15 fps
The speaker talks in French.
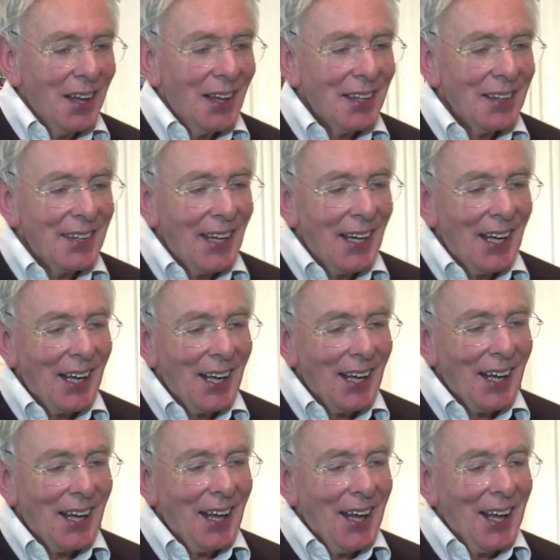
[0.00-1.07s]
d'un
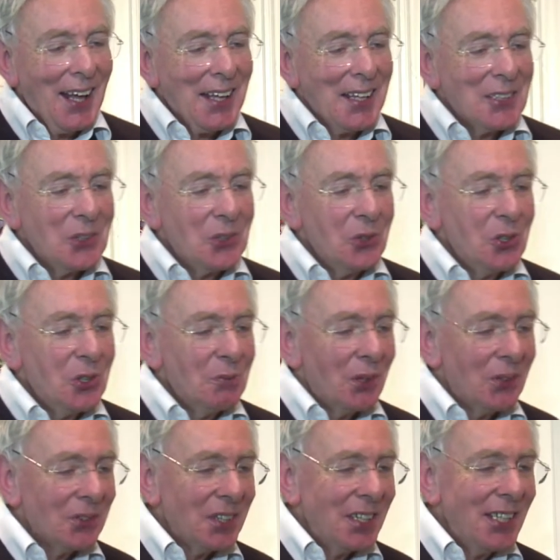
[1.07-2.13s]

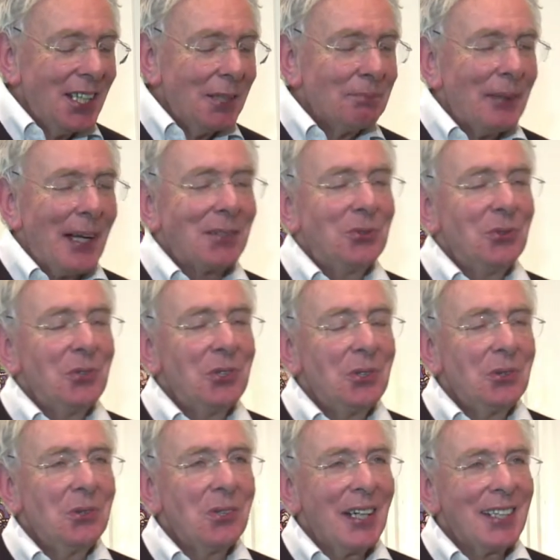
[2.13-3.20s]
jugement qui n'est pas
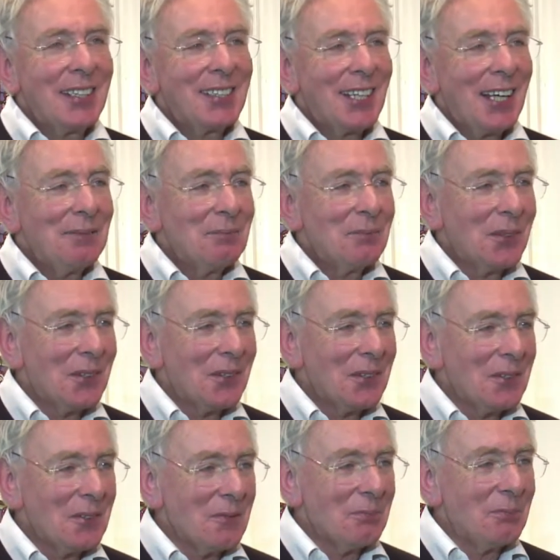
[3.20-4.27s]
toujours extrêmement
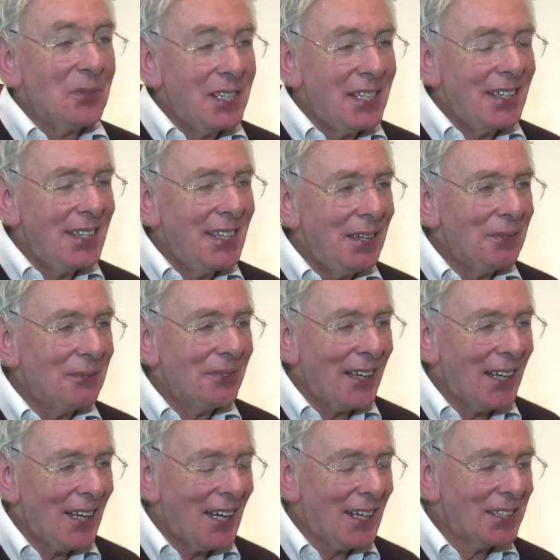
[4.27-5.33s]
euh, positif
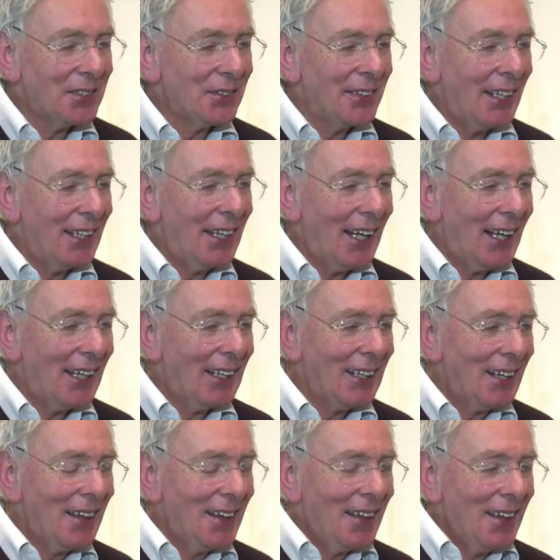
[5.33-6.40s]
à son égard,
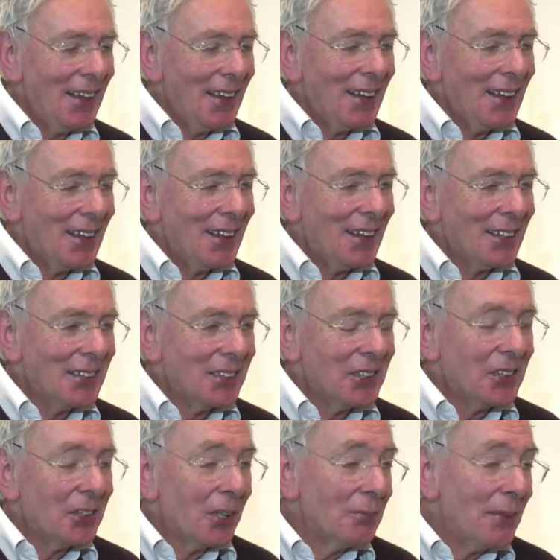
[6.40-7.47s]
euh,
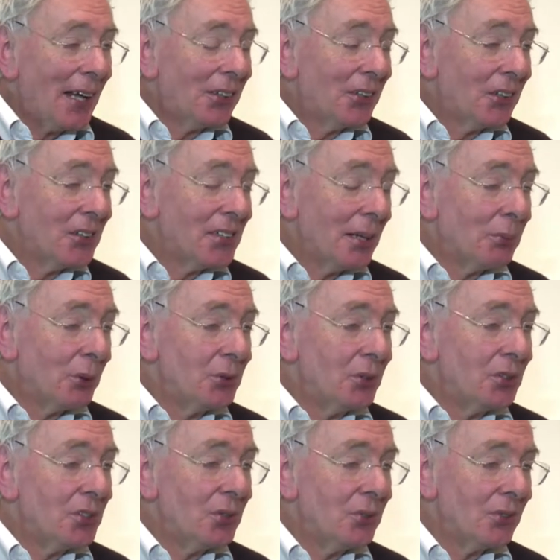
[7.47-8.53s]
je remarque que sa
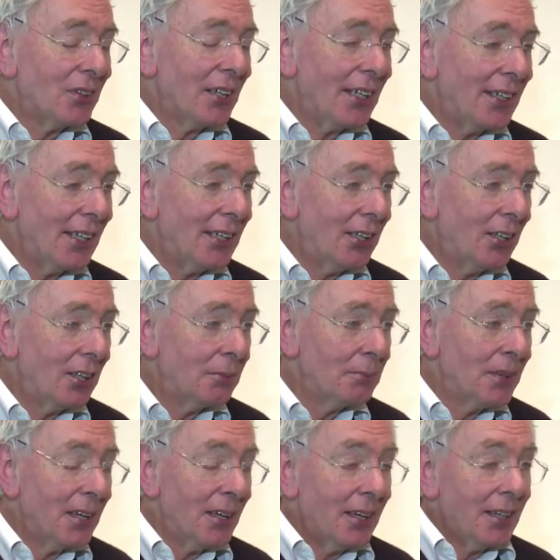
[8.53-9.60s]
production est énorme
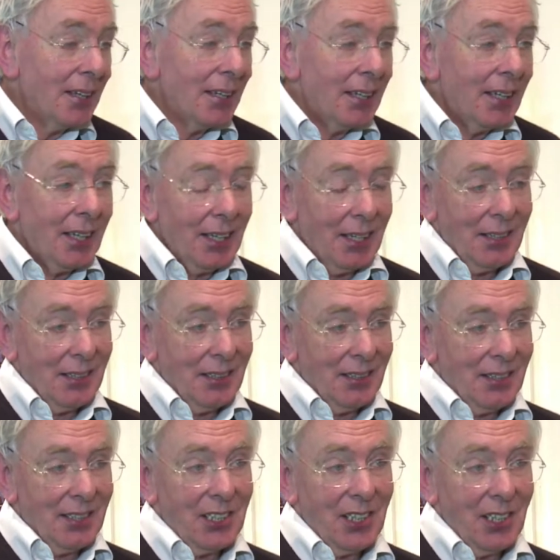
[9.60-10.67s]
et
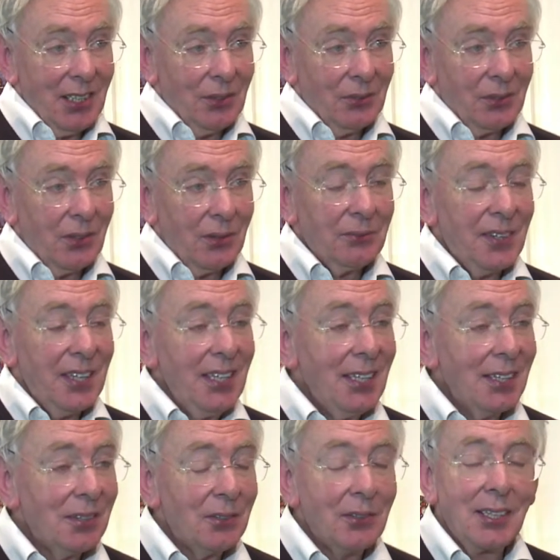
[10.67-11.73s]
euh, j'ai donc
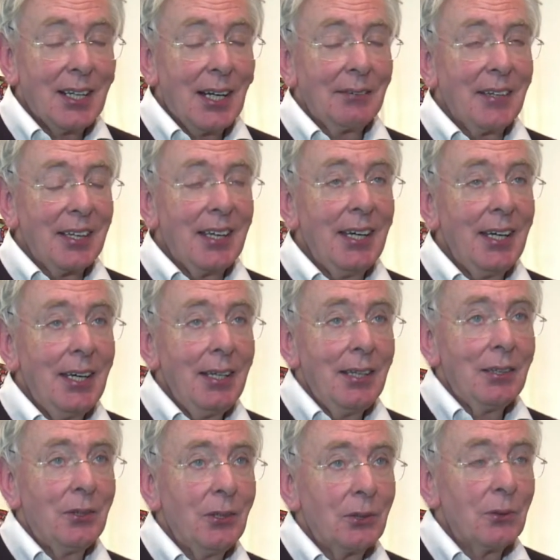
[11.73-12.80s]
envie de le travailler,
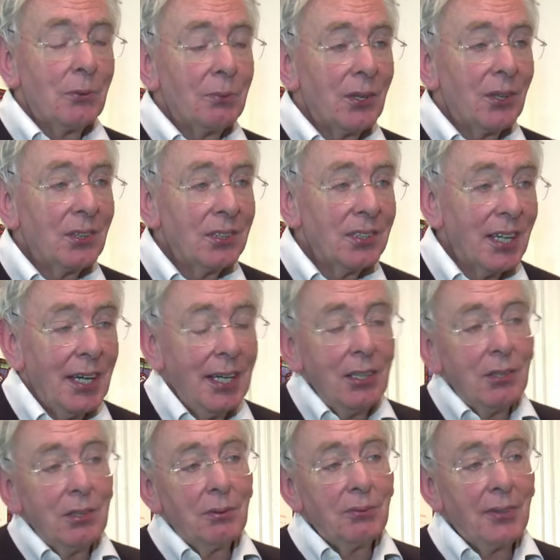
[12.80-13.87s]
de le comprendre et
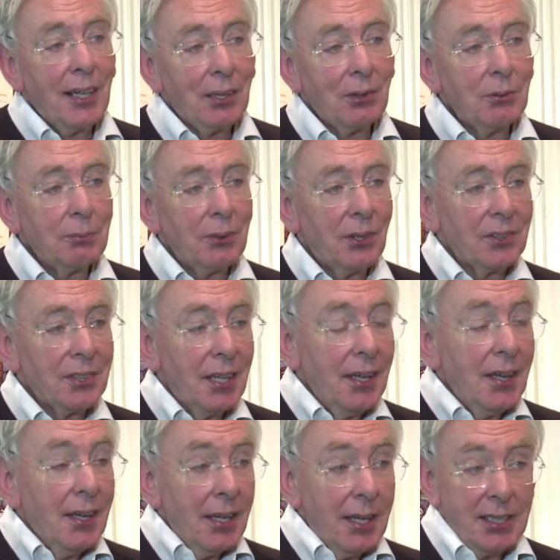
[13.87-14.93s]
de le faire comprendre.
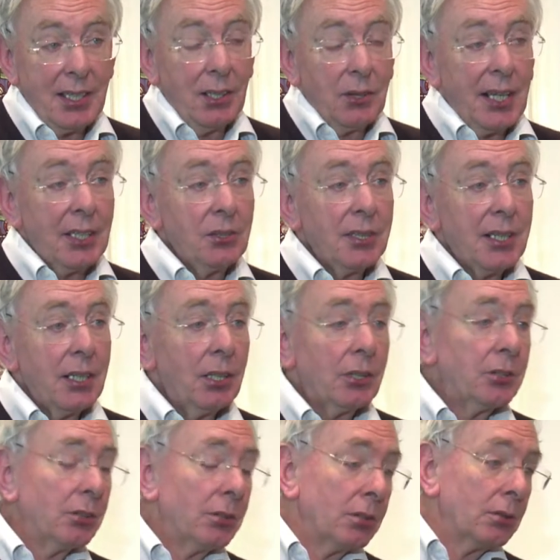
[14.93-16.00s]
Et c'est l'occasion d'ailleurs
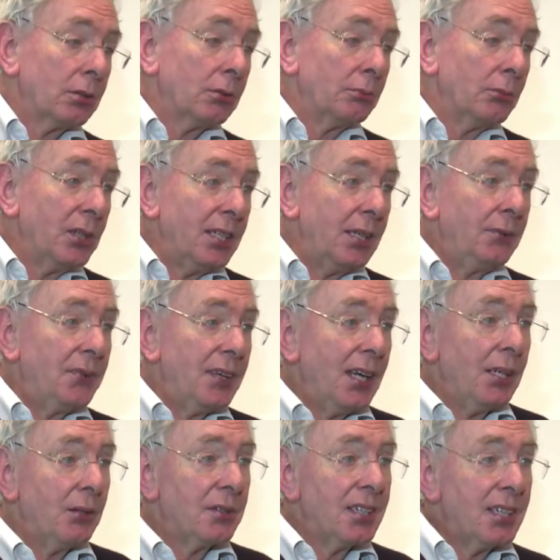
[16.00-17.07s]
de
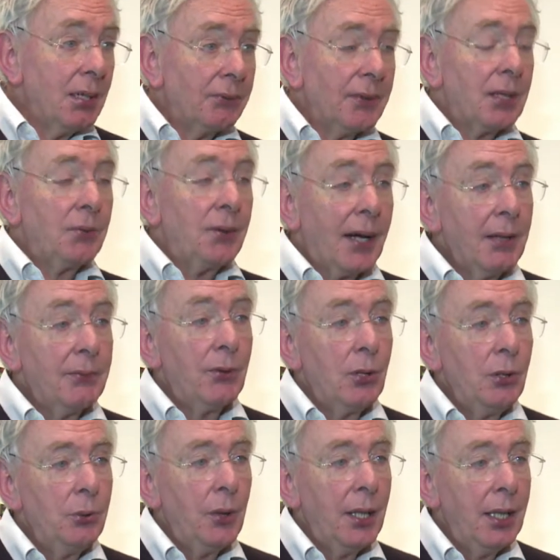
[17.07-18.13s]
modifier aussi, enfin de faire
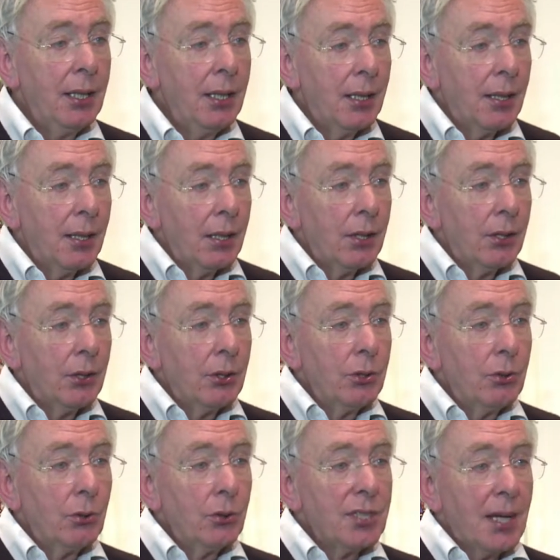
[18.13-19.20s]
évoluer euh,
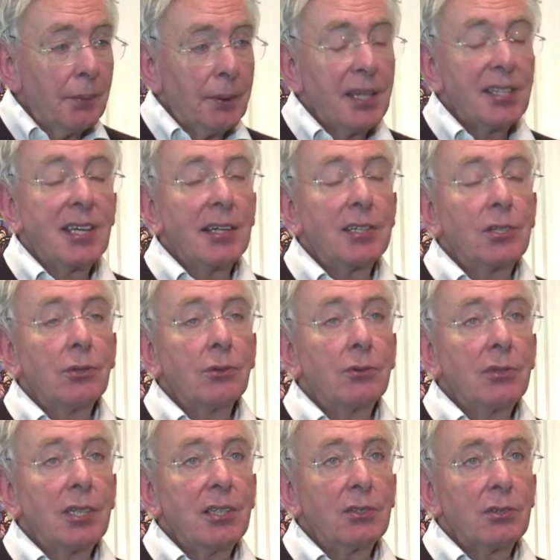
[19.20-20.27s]
nos
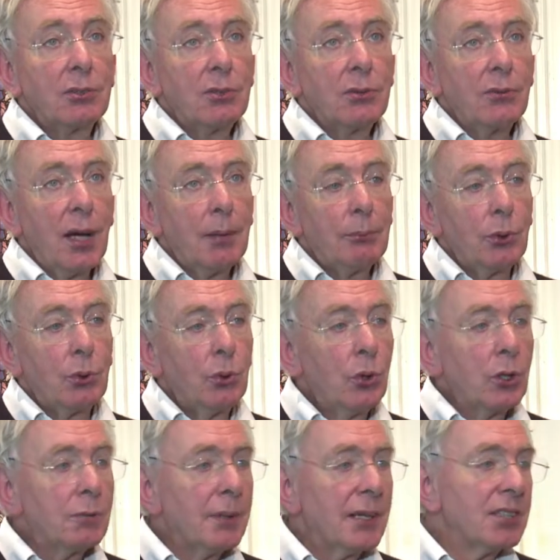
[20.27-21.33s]
appréciations qui sont souvent un peu
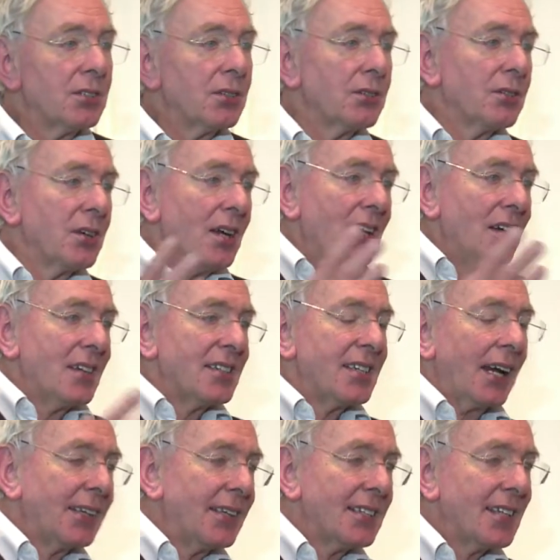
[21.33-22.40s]
courtes parce que
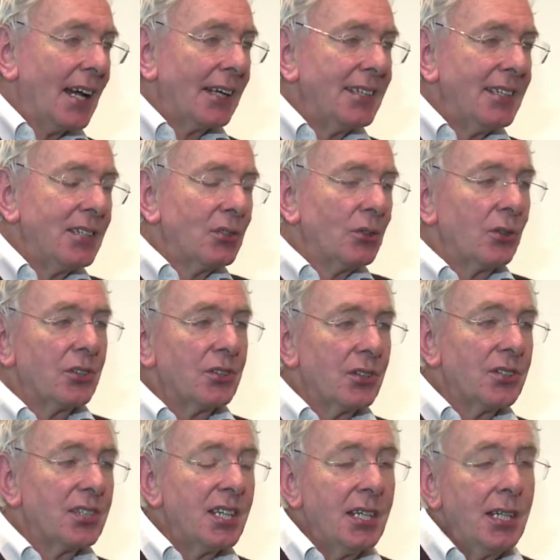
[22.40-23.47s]
certains artistes sont
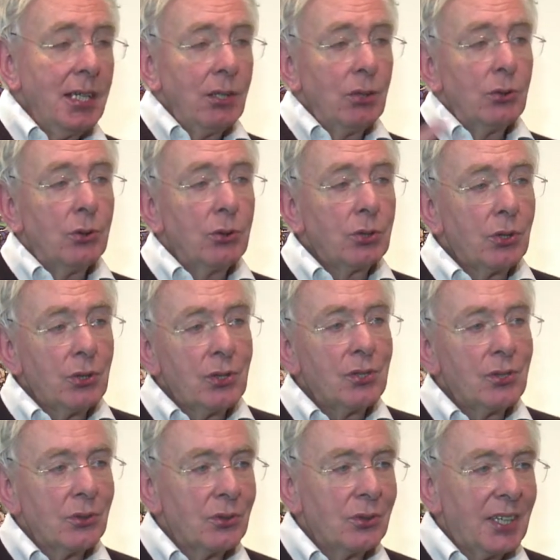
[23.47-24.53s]
encensés, d'autres
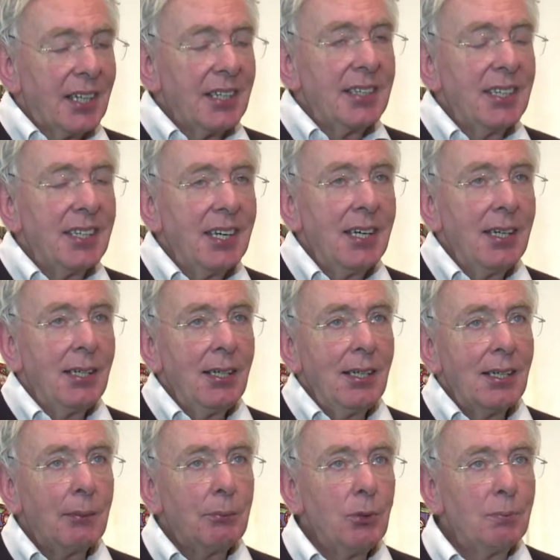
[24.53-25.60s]
sont critiqués,
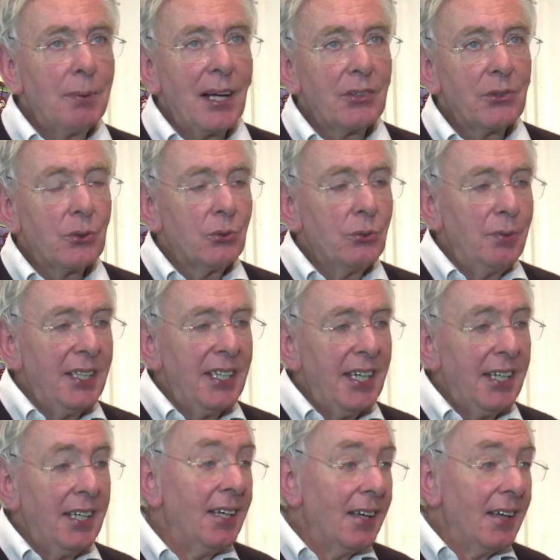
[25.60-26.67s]
la plupart sont
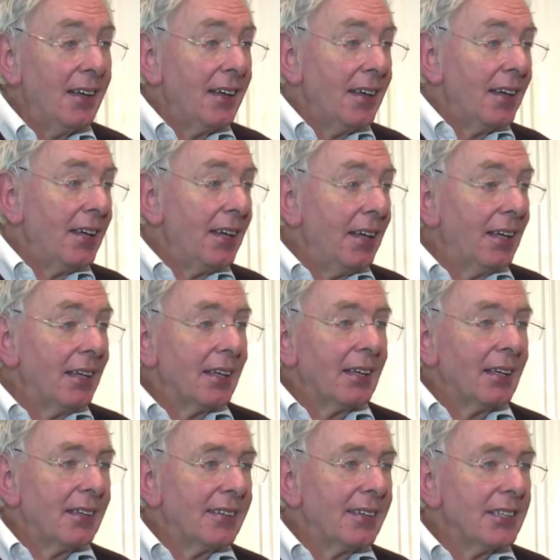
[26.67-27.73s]
oubliés
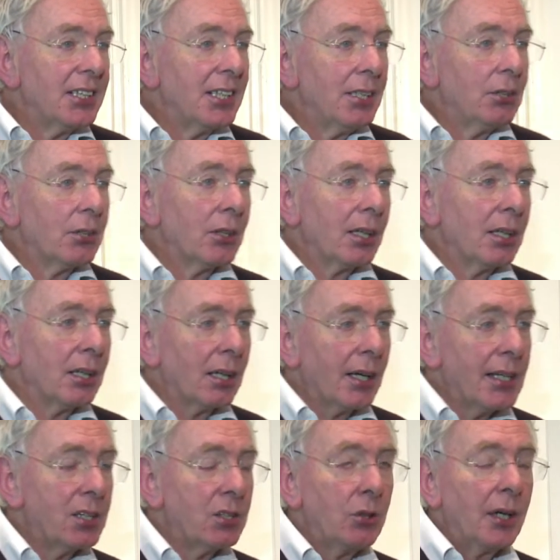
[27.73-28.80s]
et il s'agit de
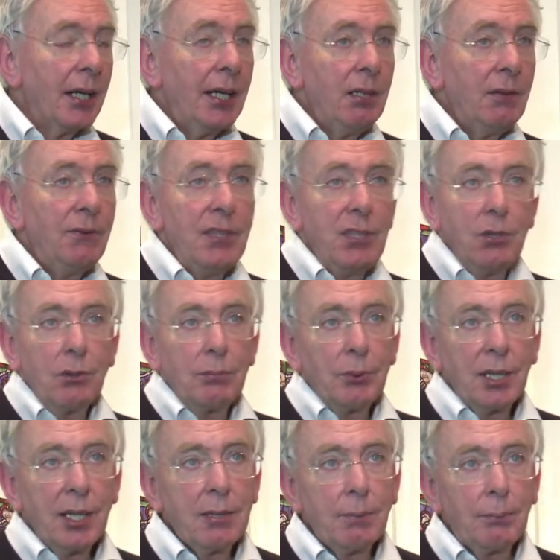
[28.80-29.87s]
restaurer une vision
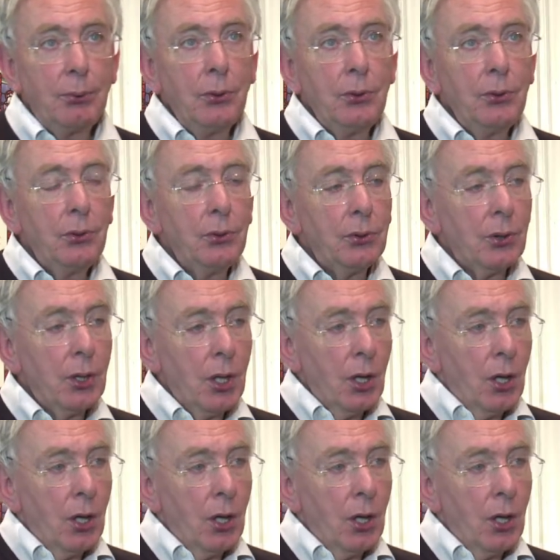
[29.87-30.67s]
peut-être plus,